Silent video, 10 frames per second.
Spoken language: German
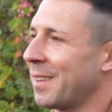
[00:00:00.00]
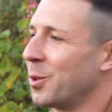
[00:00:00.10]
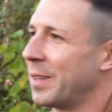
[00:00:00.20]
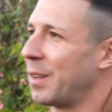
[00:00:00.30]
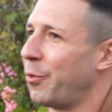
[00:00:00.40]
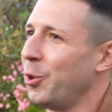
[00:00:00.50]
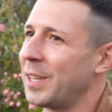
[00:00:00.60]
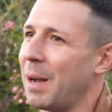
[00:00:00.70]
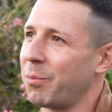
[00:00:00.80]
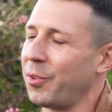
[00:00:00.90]
ja so das Gefühl
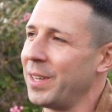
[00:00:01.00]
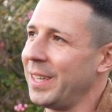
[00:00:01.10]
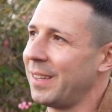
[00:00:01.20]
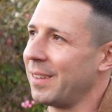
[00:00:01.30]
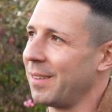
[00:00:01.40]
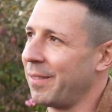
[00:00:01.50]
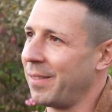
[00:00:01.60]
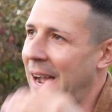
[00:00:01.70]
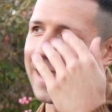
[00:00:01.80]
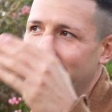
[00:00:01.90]
gehabt, finde ich,
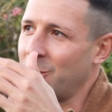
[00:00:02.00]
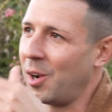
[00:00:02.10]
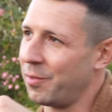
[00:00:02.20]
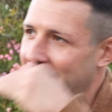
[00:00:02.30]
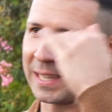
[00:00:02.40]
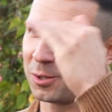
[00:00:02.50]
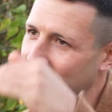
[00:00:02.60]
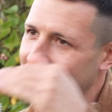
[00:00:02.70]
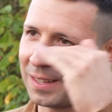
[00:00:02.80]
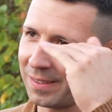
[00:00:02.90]
Einzelgolf war
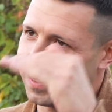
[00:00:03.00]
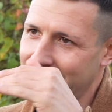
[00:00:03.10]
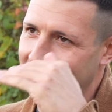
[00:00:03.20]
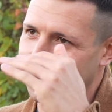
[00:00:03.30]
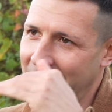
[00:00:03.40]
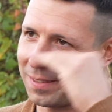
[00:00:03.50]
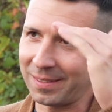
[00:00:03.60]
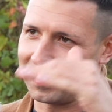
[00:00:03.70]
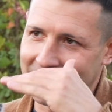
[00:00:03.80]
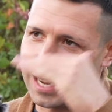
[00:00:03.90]
natürlich das,
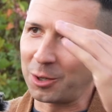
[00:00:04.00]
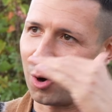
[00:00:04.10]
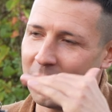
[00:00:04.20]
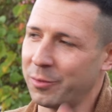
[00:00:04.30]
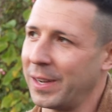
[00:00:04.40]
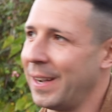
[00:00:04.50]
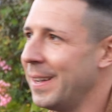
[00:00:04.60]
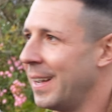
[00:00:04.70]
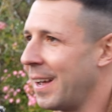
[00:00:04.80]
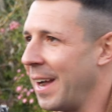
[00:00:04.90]
das, der Golf, ja.
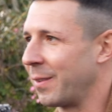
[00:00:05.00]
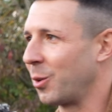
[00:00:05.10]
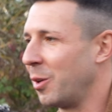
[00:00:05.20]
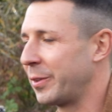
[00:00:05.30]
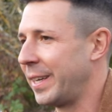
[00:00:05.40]
Einzelgolf